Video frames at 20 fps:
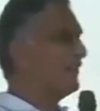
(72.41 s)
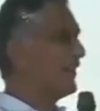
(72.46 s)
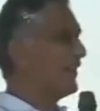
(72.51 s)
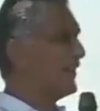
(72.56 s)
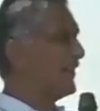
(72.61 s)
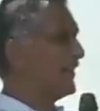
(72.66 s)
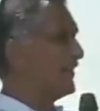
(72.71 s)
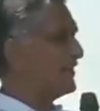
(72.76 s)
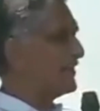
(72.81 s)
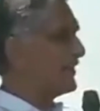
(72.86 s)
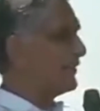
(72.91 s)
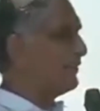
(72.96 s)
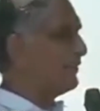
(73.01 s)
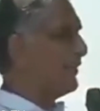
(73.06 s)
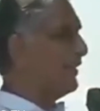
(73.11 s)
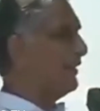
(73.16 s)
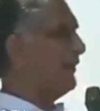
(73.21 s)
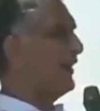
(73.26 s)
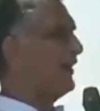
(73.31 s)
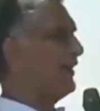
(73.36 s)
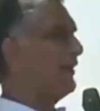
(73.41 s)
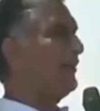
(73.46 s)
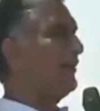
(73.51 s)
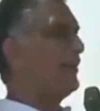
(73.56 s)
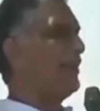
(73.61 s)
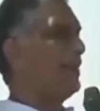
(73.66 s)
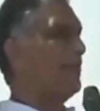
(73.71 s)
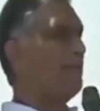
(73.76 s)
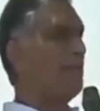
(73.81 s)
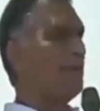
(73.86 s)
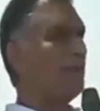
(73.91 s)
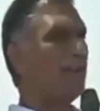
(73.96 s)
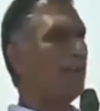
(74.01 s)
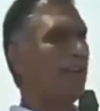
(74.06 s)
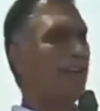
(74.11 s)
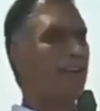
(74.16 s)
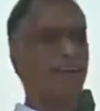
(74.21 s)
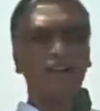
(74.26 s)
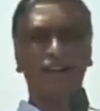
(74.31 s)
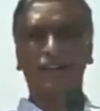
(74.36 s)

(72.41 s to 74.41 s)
ఇవాళ చెప్పిన మాట వినకపోతే